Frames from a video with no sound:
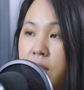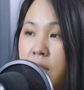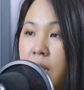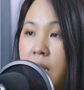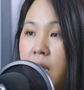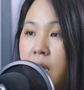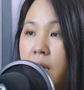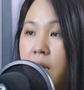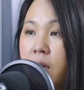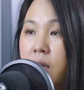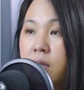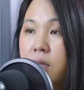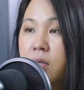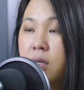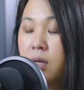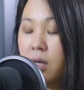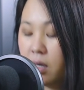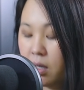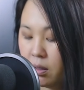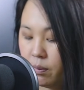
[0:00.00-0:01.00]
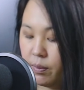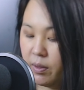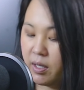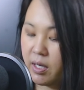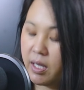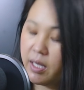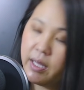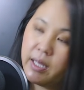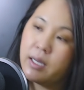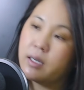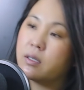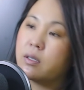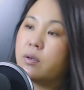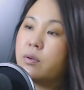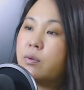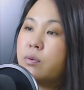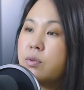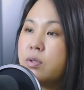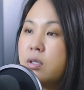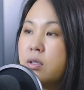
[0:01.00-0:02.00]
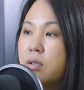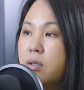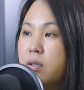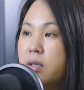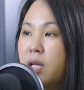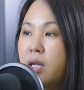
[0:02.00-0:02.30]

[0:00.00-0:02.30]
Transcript: chả khó thứ là khó bọn này yang tôi yếu sư